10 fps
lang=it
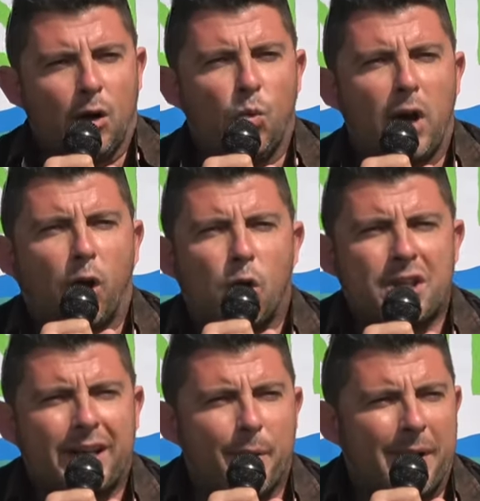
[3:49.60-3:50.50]
una
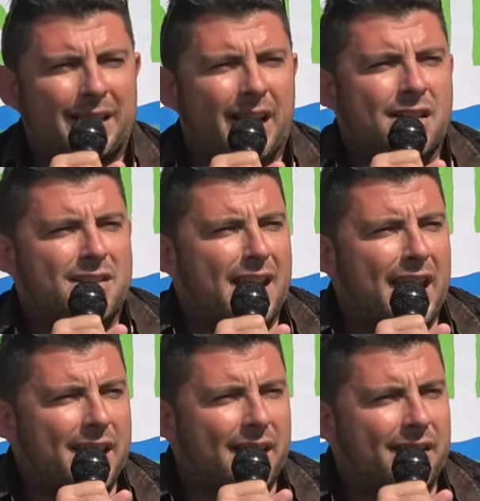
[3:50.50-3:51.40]
cosa chiamata
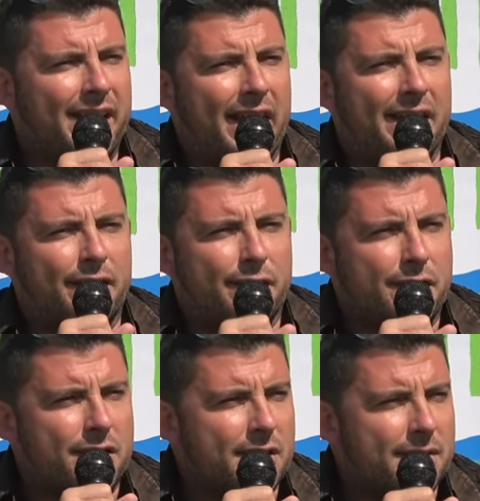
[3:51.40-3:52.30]
Snake
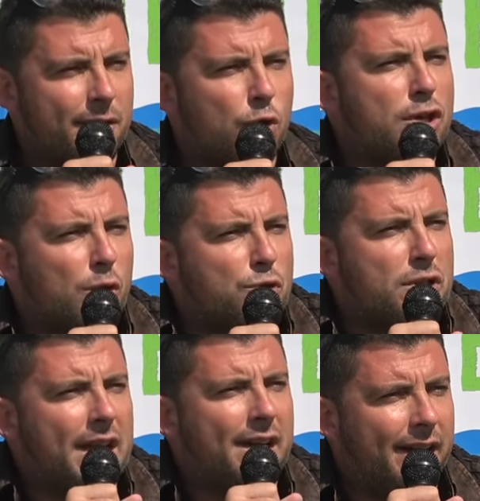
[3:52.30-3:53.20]
Gators. Cos'è lo
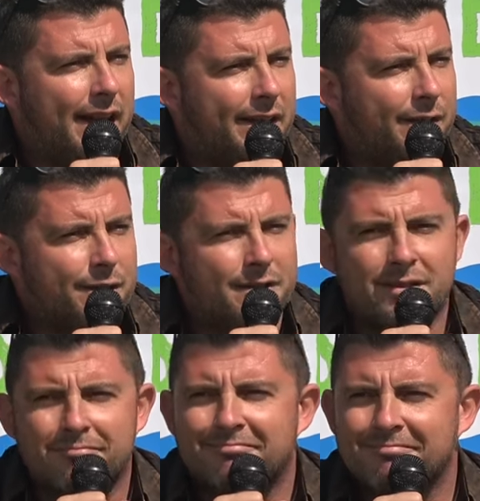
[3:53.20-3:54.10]
Snake Gators?